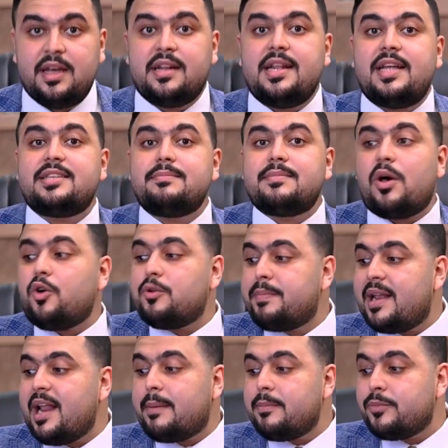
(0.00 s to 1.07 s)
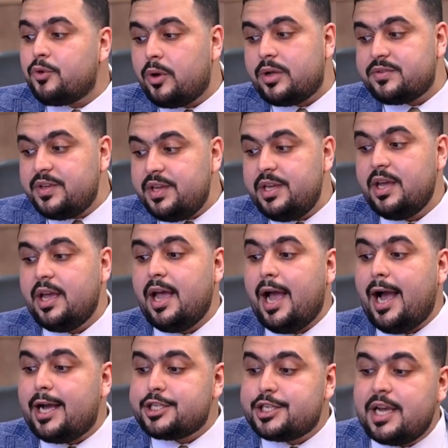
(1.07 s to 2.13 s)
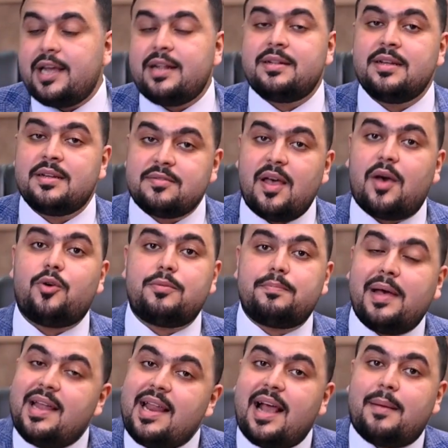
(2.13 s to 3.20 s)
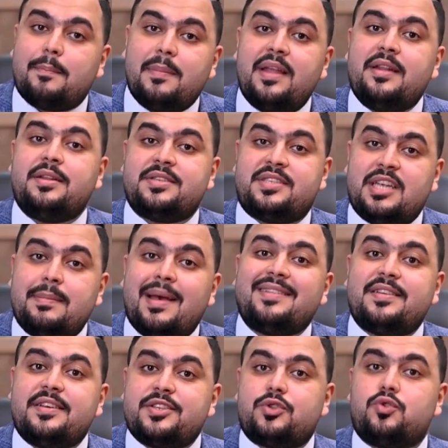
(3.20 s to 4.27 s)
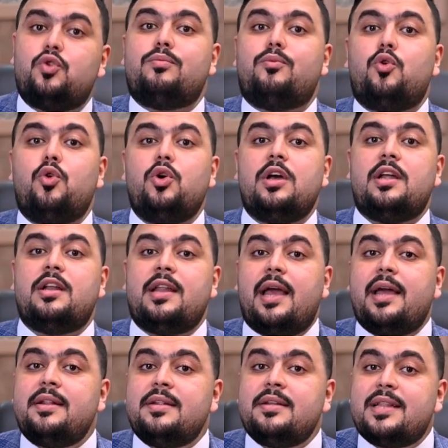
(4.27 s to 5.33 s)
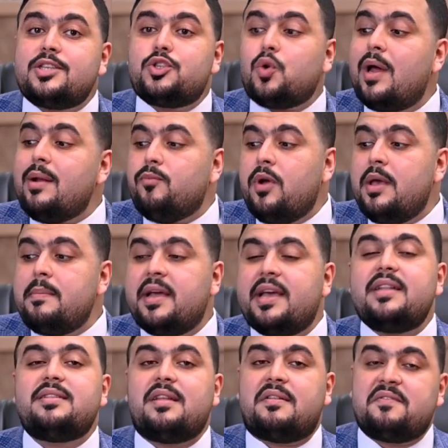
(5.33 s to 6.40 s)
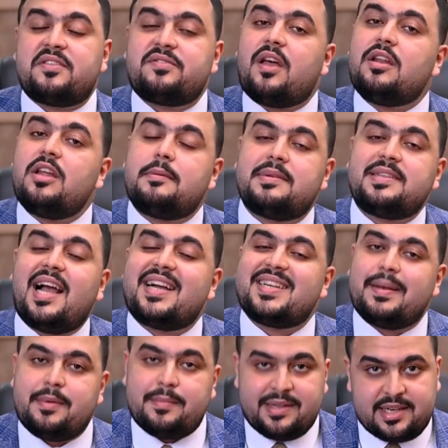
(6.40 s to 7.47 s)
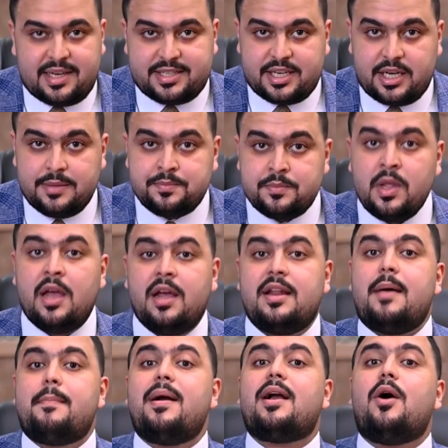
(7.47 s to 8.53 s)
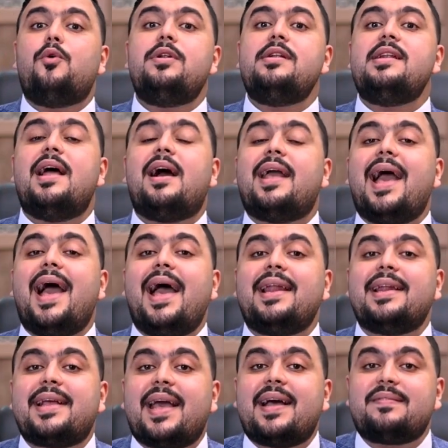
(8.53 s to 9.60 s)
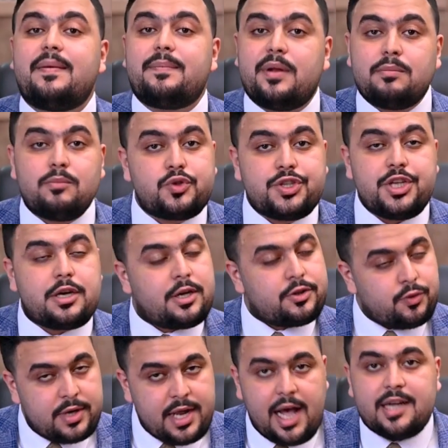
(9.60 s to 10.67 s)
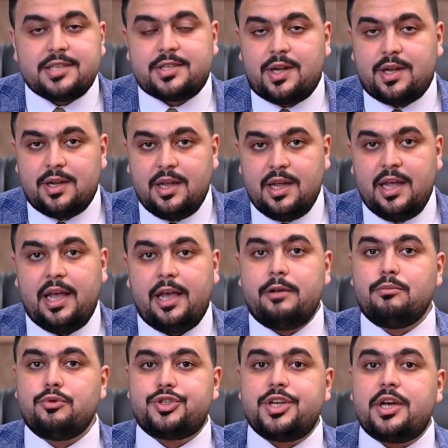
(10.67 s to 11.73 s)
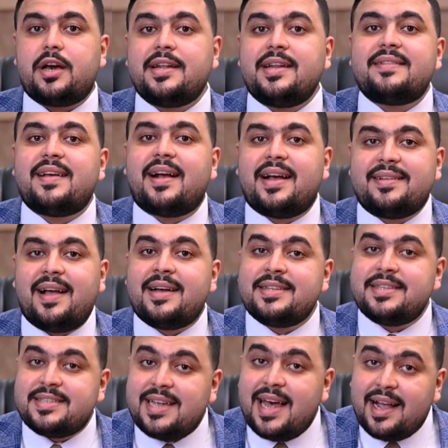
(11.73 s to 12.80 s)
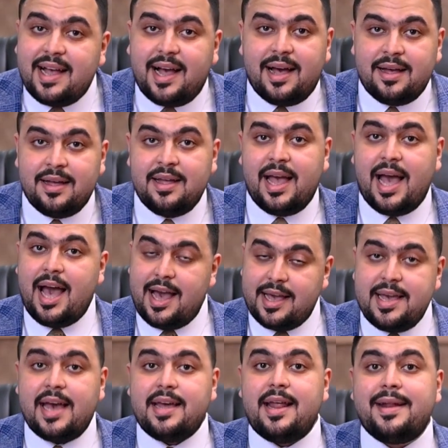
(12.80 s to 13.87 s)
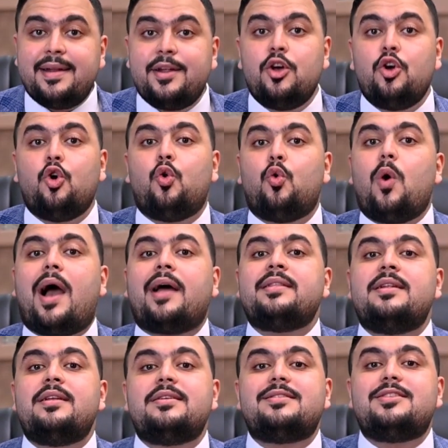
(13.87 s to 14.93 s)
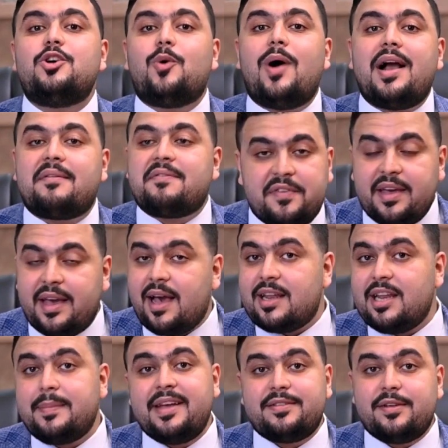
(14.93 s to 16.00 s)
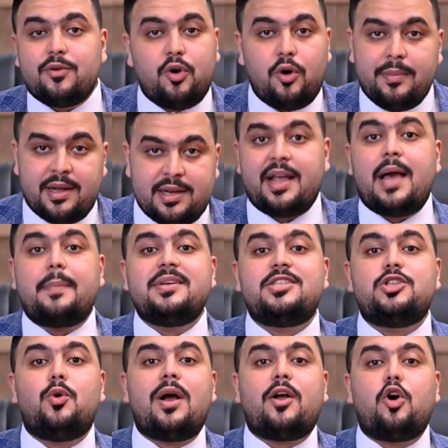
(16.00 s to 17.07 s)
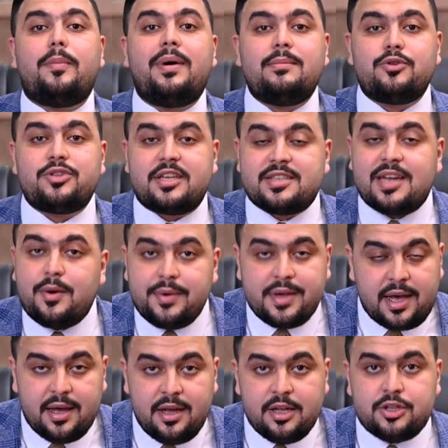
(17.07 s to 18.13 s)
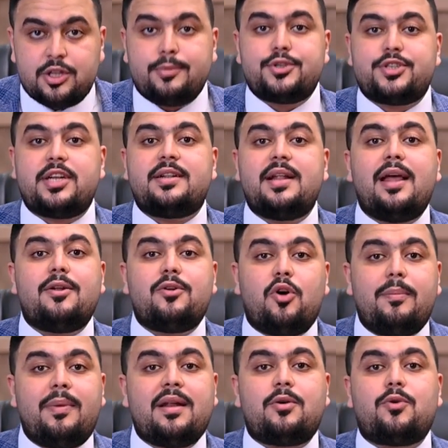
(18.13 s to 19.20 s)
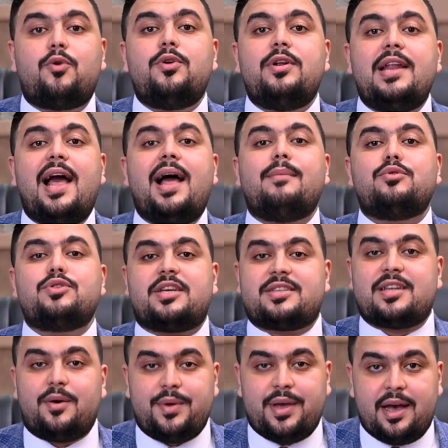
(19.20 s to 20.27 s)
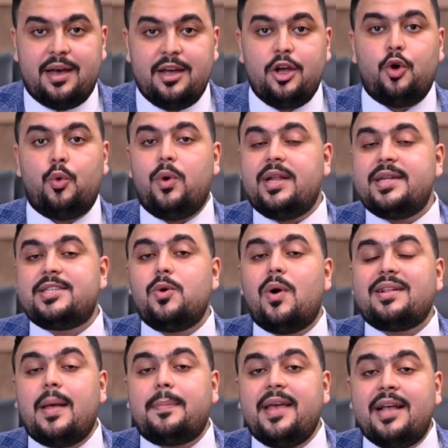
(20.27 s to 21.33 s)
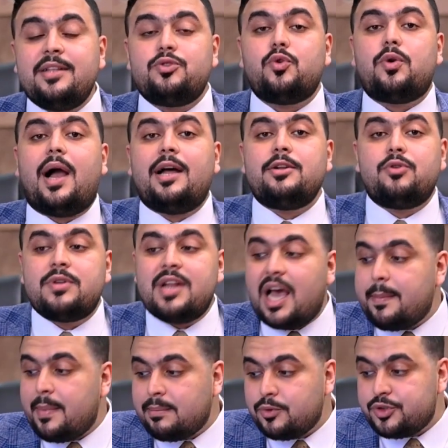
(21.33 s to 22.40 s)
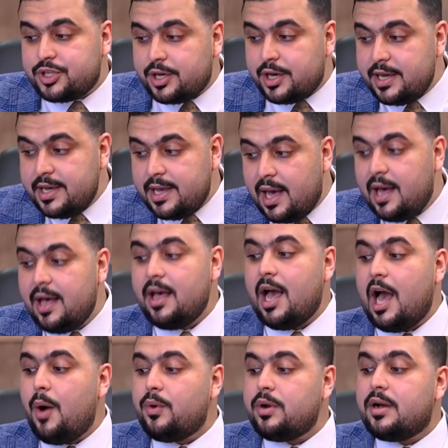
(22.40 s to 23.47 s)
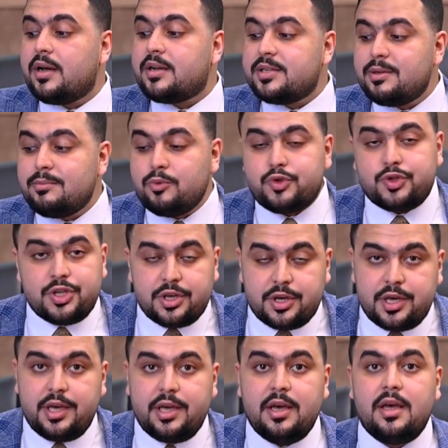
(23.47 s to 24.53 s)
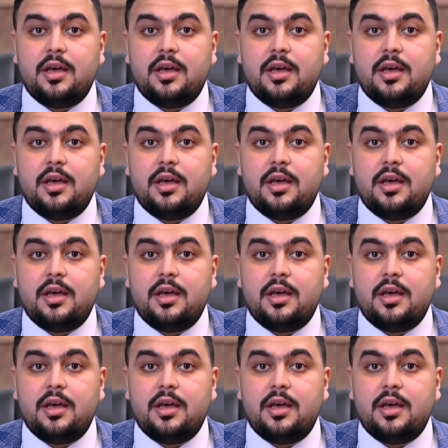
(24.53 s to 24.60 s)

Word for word: لازم تاخد بالك من النقط دي عشان تاخد بالك من سمات اسلوبه لان ده سؤال مهم جدا في التعليق بتاع كتاب المدرسه لما اجي اقول لجا الكاتب للموسيقى تقول لي حصل الموسيقى نتجت عن السجع احيانا وعن الازدواج في اغلبيه الجمل جاب ازدواج جمل متساويه تبص تلاقي الجمل كلها متساويه والازدواج ده بينتج عنه النغمه الموسيقيه او الجرس الموسيقي